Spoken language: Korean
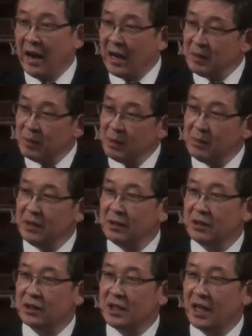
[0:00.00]
하나님을
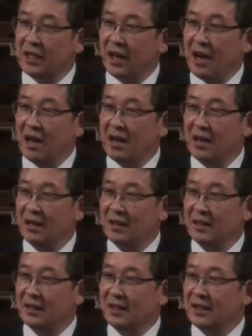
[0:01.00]
믿는 것이 아니라
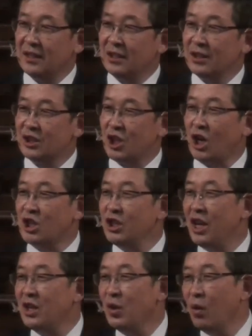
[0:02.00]

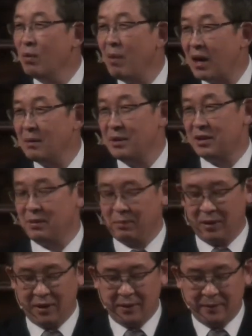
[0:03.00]
자신의 욕망을
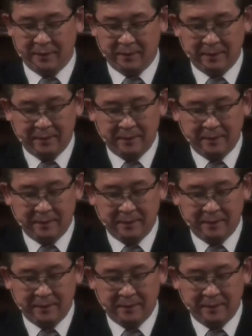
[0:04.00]
믿습니다.